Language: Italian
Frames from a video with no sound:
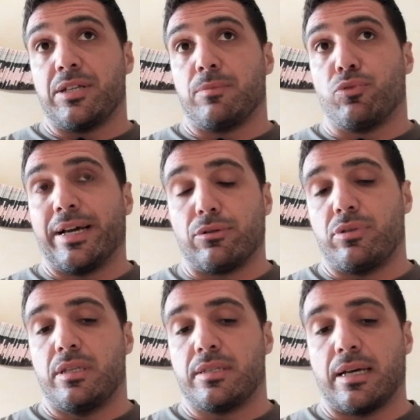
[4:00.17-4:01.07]
si può anche
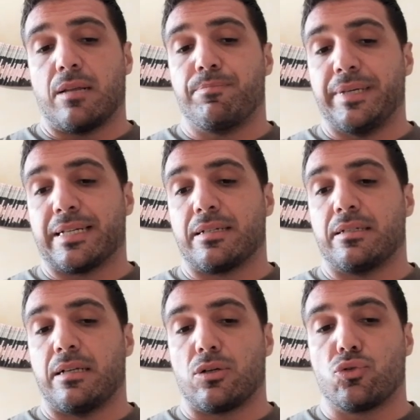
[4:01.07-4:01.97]
utilizzare per
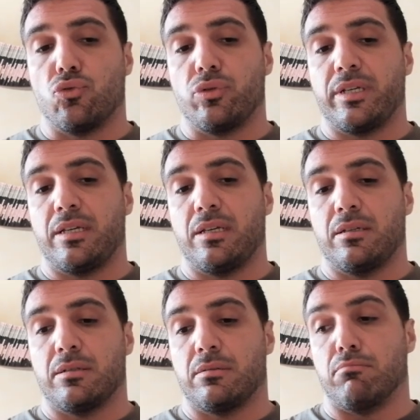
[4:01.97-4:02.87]
alcuni
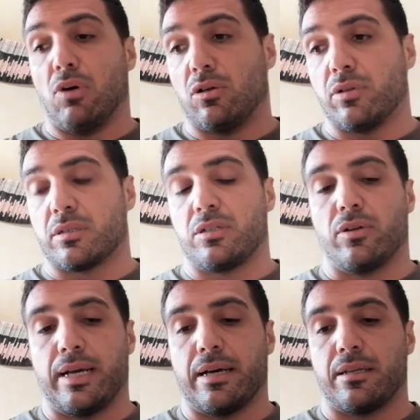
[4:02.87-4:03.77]

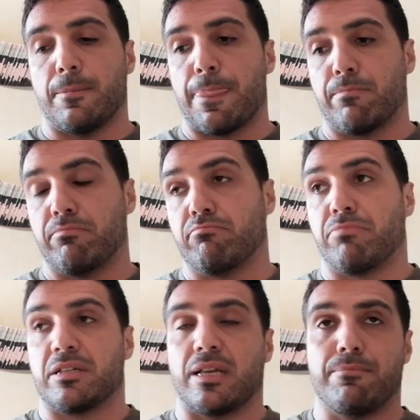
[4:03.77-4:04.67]
monoarticolari,
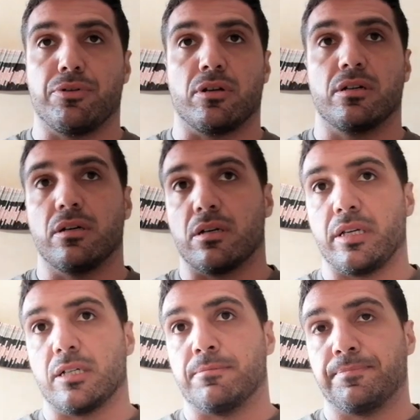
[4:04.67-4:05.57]
per esempio il
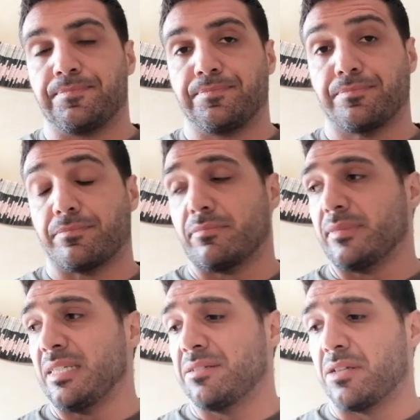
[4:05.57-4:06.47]
curling.
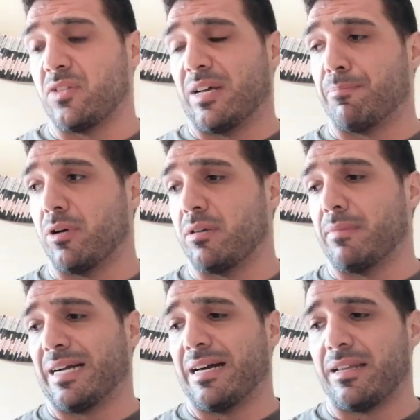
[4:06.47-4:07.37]
Se si va poi
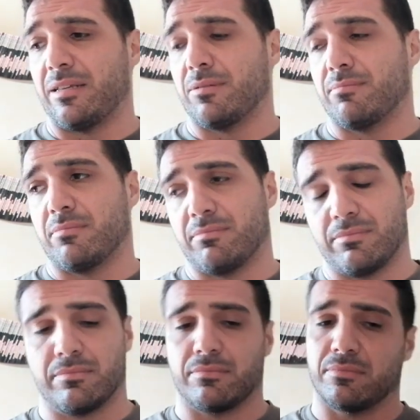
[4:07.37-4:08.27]
magari
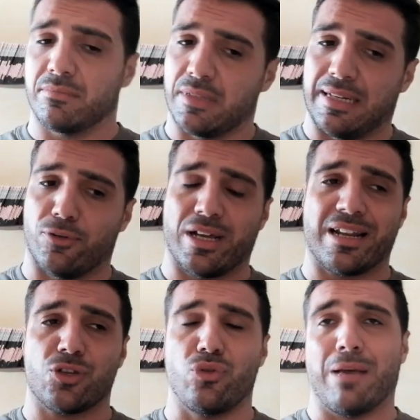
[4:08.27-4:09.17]
a
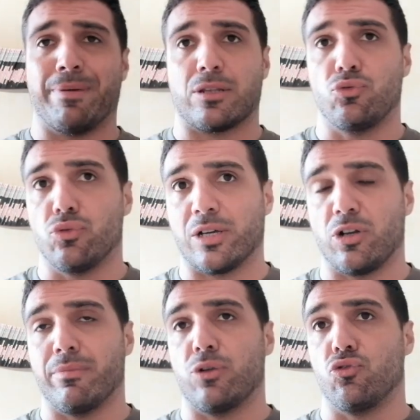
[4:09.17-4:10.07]
lavorare sulle aperture con
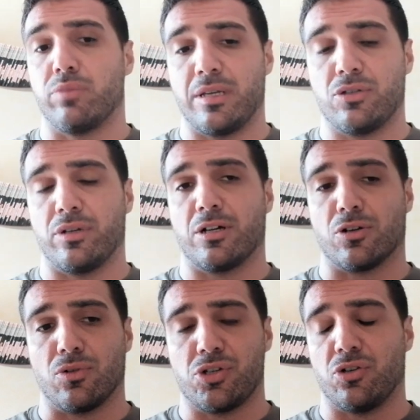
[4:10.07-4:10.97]
i manubri, sulle
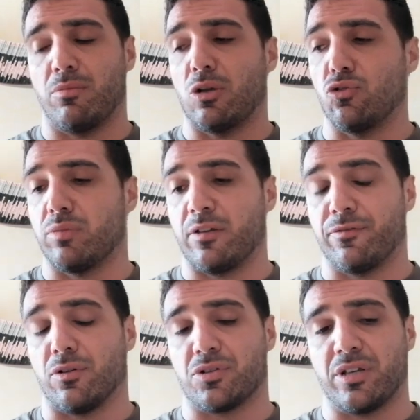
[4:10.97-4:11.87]
croci con i manubri,
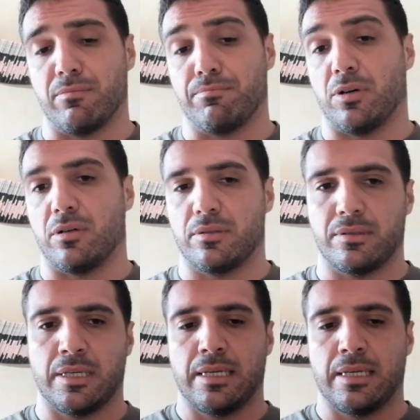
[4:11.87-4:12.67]
forse è un po'